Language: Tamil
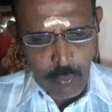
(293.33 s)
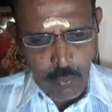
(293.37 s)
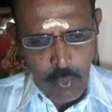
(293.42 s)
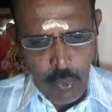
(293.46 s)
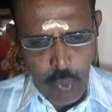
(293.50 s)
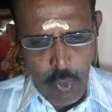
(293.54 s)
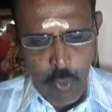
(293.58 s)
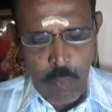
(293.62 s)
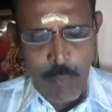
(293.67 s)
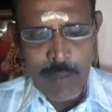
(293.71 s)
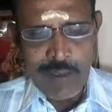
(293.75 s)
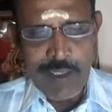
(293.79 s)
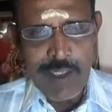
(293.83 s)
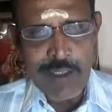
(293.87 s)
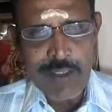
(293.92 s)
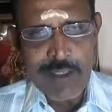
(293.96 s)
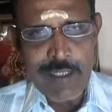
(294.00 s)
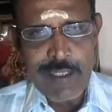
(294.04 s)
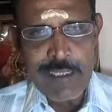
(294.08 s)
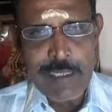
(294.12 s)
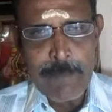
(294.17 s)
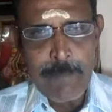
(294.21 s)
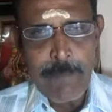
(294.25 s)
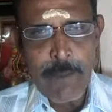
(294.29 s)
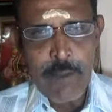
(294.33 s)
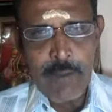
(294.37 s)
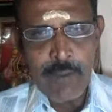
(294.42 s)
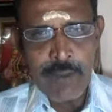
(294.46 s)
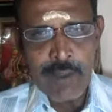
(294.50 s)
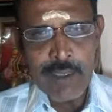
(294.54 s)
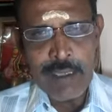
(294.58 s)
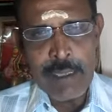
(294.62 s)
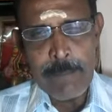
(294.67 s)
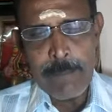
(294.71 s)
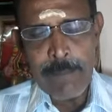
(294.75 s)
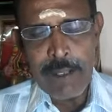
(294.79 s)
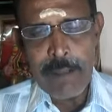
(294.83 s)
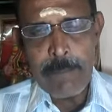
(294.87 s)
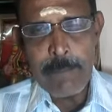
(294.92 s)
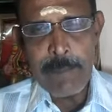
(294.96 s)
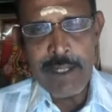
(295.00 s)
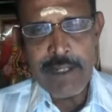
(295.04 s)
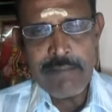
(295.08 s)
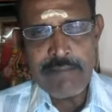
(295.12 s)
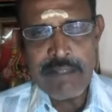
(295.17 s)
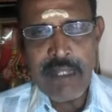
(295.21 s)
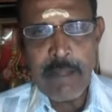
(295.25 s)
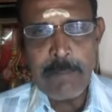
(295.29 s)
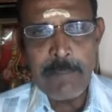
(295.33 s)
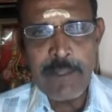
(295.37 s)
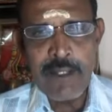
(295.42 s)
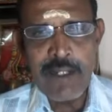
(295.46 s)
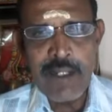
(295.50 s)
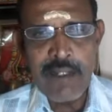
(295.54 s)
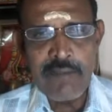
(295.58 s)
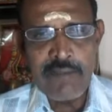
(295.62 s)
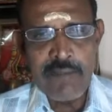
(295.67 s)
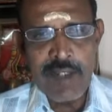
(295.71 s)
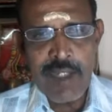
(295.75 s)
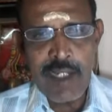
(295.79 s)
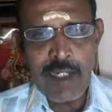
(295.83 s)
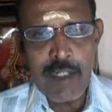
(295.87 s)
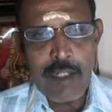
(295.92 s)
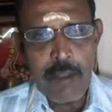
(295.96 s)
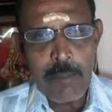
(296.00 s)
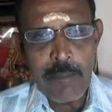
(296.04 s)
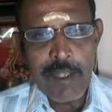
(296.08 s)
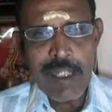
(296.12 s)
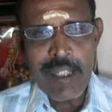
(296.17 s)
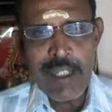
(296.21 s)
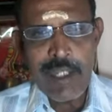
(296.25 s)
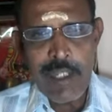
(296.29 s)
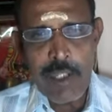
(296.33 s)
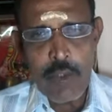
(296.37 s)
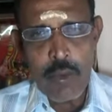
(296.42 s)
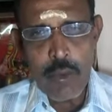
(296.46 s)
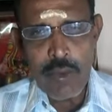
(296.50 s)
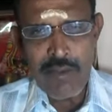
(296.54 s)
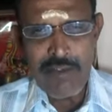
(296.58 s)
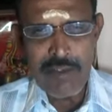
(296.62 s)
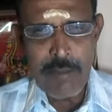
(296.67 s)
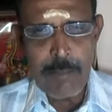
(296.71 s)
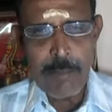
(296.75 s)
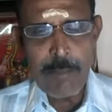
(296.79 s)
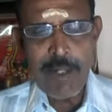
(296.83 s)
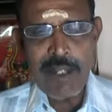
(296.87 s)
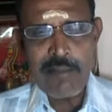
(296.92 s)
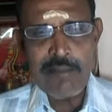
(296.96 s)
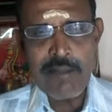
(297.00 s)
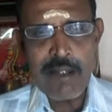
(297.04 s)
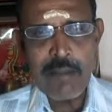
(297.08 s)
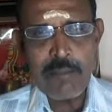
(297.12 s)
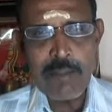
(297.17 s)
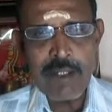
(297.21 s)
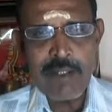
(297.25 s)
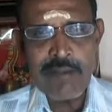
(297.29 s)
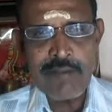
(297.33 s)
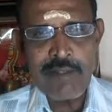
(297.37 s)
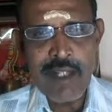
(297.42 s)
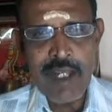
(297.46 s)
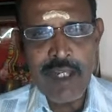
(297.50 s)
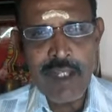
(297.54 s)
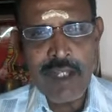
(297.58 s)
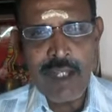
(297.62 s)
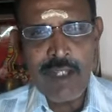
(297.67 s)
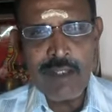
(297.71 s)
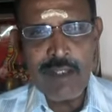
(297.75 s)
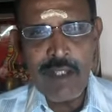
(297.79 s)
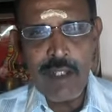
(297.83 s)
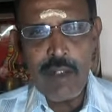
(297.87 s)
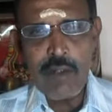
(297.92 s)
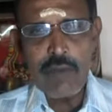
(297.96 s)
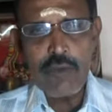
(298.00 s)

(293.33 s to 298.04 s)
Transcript: குருவும் வந்து தித்திப்பு இனிப்பானம் பண்ண சாப்பிடுங்க மணிக்கு ஏதோ ஒரு சிம்பிளாக சாப்பிடுங்க சர்க்கரை